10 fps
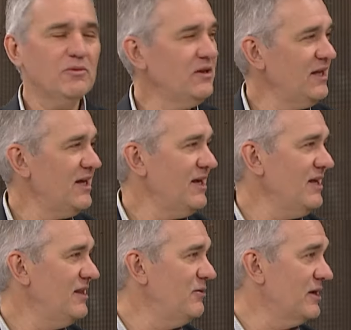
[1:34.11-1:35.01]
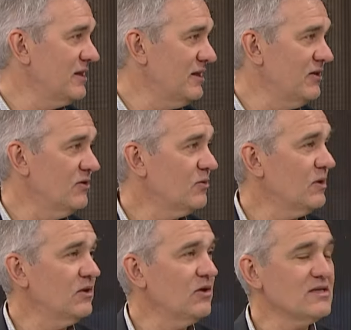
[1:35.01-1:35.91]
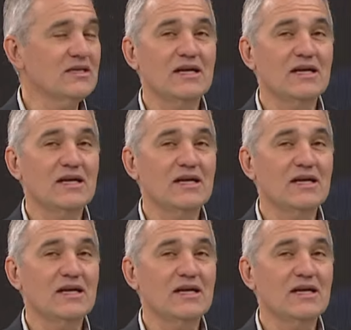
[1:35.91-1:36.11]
pues es divertido. Cuando hace la